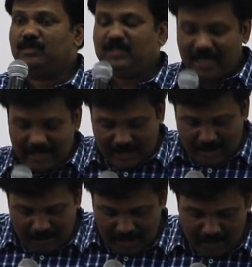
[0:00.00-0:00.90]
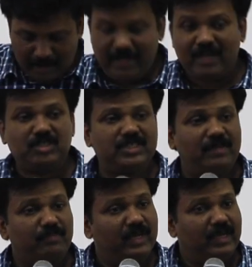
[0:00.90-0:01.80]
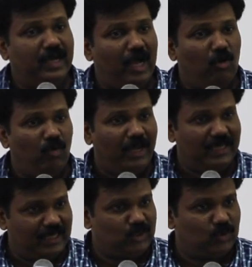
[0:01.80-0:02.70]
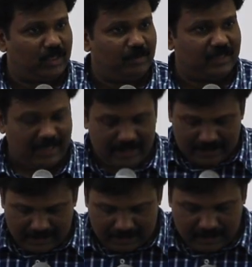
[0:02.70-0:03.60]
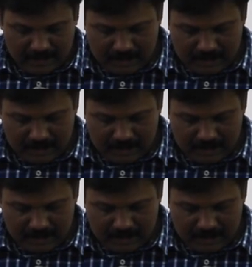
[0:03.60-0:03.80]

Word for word: तब जाकर के बाइबल में एक शब्द लिखा हुआ यीशु ने बताया था